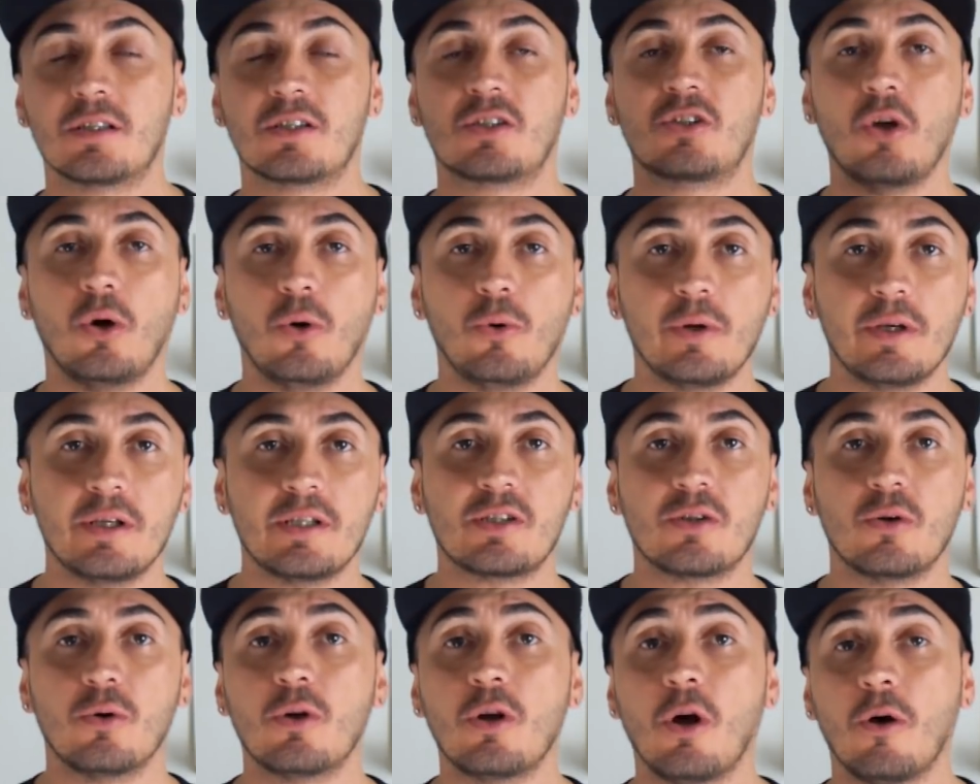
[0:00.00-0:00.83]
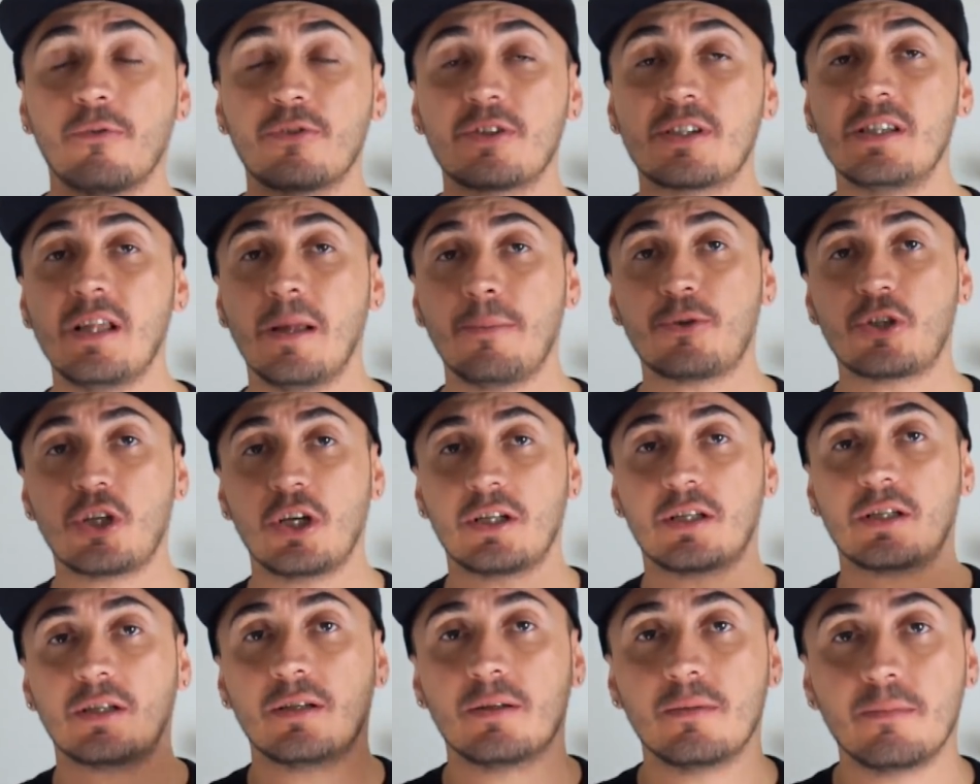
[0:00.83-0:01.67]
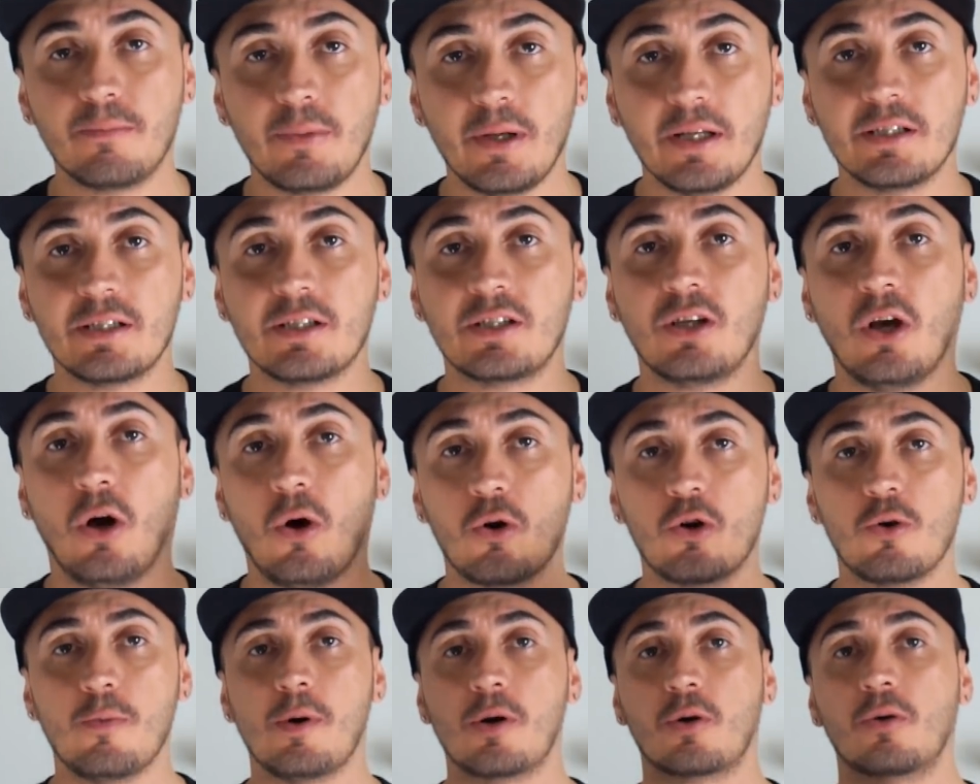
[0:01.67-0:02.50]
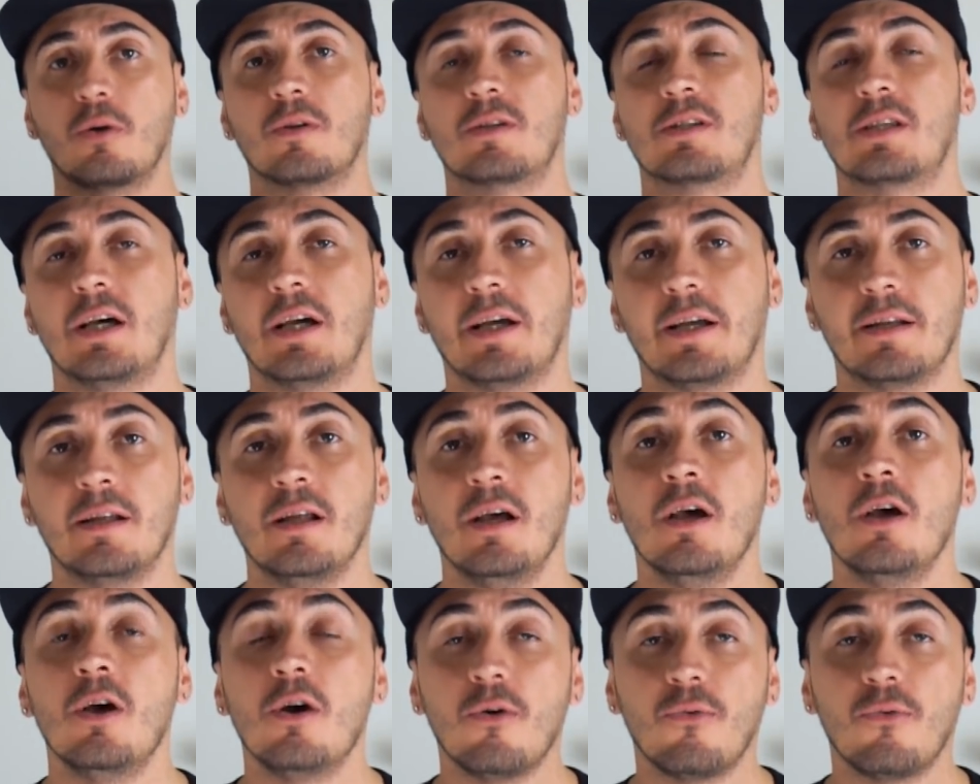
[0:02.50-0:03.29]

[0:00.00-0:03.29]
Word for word: Stories oder auf Snapchat blende ich auch nochmal kurz ein.